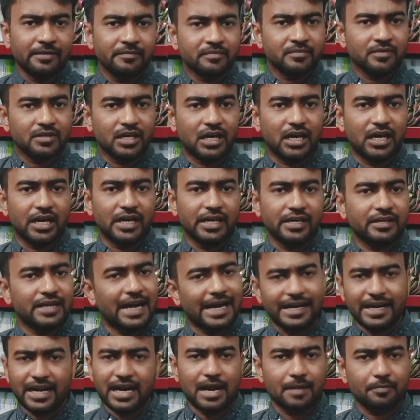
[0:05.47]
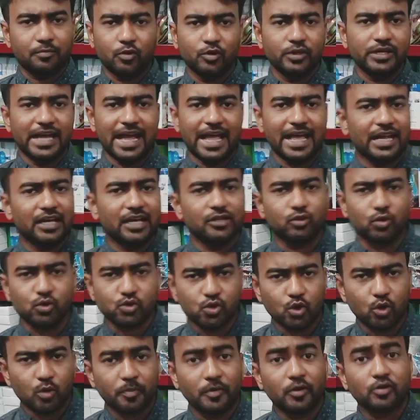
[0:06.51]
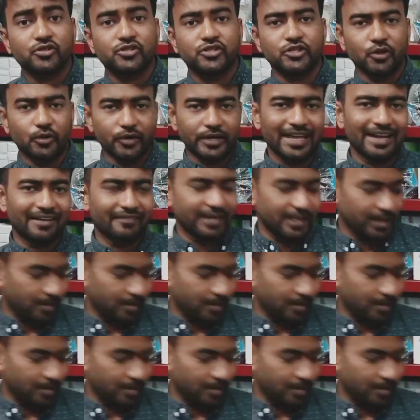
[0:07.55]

लें राइडर आपको ले आएगा दो सौ रूपये और सीओडी